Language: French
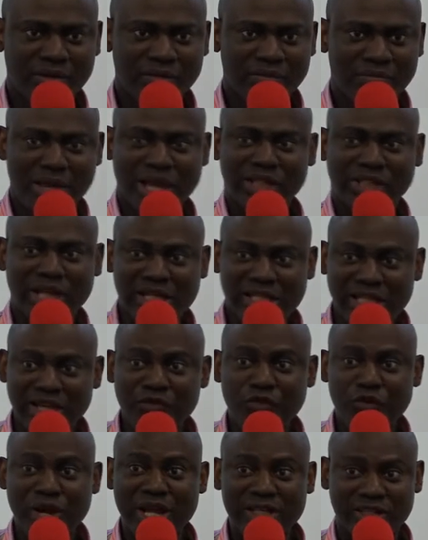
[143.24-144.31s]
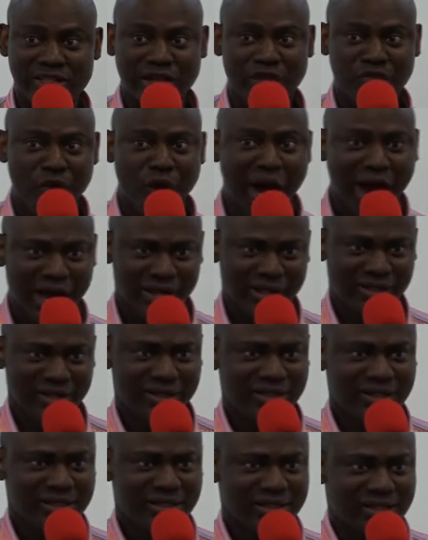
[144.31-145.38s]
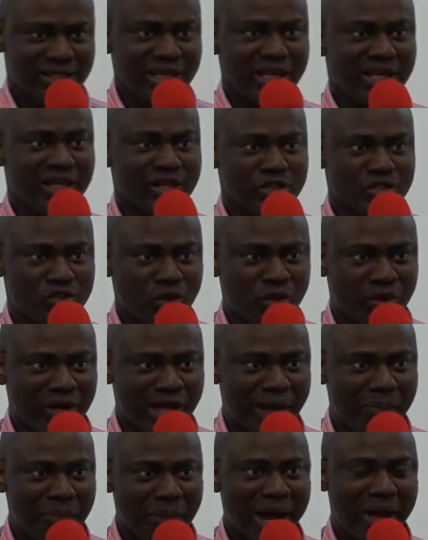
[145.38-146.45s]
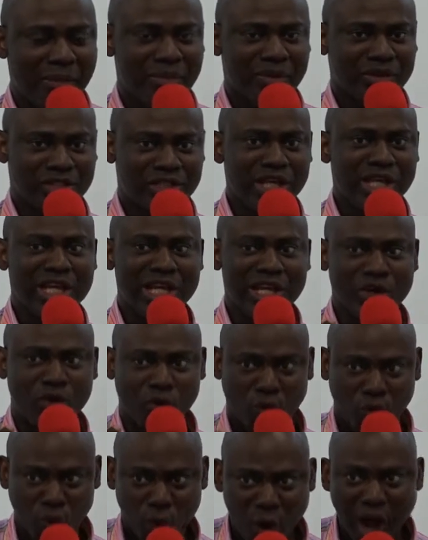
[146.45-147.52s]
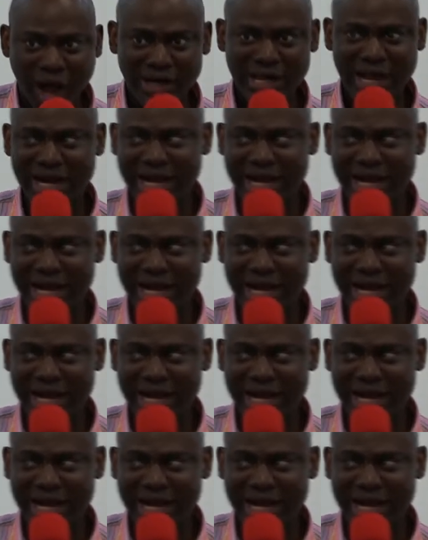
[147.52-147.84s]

Mais Jésus voulait savoir s'ils sont capables, s'ils croient dans